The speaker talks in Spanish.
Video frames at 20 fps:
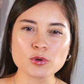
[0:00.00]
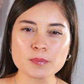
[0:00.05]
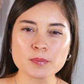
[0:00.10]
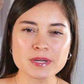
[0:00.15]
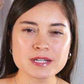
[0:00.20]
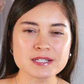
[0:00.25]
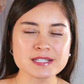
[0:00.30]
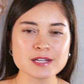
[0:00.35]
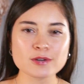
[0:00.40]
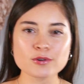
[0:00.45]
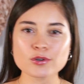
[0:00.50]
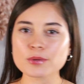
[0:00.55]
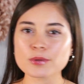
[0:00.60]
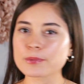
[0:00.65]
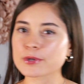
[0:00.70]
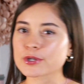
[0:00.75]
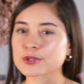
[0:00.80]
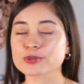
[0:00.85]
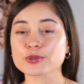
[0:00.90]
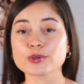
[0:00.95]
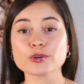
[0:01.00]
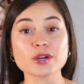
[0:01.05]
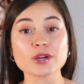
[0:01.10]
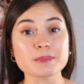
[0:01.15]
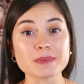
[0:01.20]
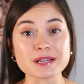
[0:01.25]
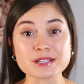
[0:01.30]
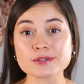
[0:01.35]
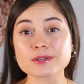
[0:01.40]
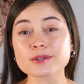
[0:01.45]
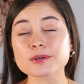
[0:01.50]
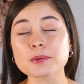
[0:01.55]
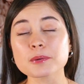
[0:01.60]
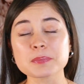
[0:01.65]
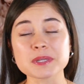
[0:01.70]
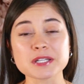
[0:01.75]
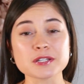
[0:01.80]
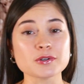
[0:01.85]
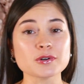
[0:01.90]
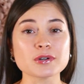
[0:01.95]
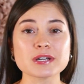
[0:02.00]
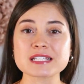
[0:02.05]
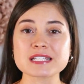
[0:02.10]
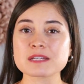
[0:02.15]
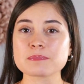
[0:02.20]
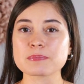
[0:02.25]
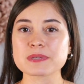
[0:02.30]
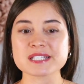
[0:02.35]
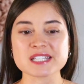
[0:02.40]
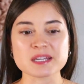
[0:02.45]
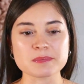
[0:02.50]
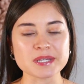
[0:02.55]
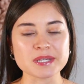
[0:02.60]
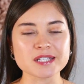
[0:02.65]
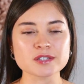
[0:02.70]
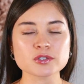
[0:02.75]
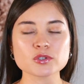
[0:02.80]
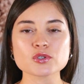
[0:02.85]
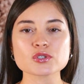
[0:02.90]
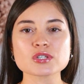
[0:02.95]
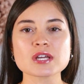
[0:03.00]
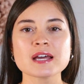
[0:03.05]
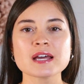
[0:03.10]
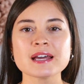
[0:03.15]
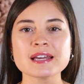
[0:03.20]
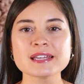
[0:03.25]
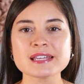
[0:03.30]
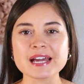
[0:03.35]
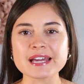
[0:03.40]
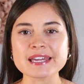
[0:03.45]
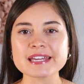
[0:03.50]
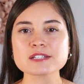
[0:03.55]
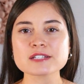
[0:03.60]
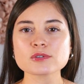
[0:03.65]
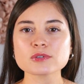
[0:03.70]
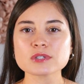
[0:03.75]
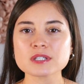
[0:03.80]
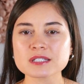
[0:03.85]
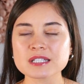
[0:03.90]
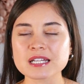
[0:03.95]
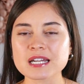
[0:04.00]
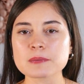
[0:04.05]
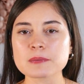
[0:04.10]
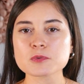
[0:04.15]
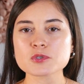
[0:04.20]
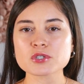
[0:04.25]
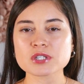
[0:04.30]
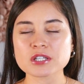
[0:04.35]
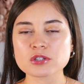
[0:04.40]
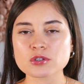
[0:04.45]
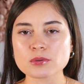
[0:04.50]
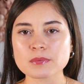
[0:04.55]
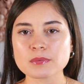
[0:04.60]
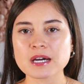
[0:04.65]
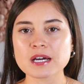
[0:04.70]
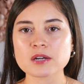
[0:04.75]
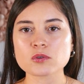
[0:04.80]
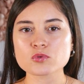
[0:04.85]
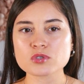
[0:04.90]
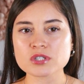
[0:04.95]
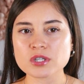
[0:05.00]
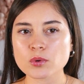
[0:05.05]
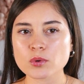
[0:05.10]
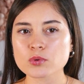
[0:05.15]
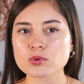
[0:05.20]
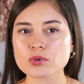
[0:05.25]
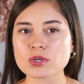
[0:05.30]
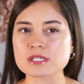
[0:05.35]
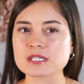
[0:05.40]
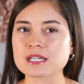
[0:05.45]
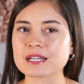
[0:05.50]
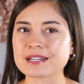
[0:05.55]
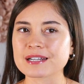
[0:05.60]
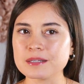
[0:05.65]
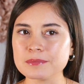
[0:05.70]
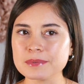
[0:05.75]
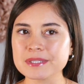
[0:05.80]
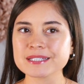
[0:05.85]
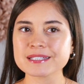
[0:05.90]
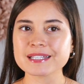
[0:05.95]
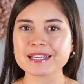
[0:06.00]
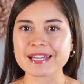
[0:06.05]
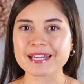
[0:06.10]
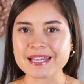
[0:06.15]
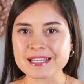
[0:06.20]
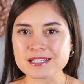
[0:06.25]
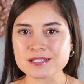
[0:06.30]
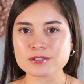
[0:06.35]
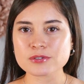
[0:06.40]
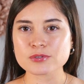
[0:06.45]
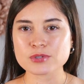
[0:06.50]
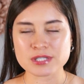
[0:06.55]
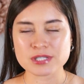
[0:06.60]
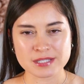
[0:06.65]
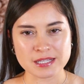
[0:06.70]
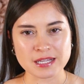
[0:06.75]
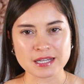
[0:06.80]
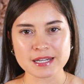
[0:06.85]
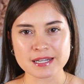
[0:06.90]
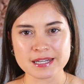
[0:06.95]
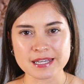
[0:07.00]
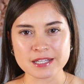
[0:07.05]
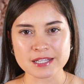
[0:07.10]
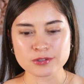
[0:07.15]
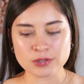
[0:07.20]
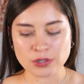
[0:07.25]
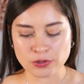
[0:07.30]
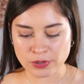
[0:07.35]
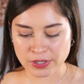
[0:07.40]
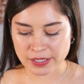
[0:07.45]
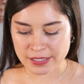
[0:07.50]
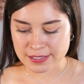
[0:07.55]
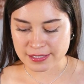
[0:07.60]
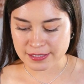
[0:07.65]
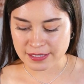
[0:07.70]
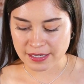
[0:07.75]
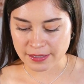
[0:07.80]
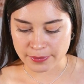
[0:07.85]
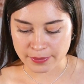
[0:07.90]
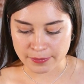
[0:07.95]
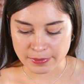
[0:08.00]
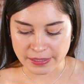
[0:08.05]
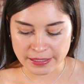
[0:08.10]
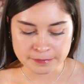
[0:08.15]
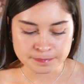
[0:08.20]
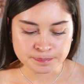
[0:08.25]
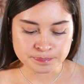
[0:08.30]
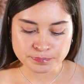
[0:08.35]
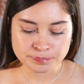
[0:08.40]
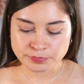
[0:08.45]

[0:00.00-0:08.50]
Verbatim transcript: un versículo, pero todo lo demás son opiniones y pensamientos, y ahí es donde tenemos que tomar un segundo y decir, realmente esto se está alineando a lo que dice la Biblia,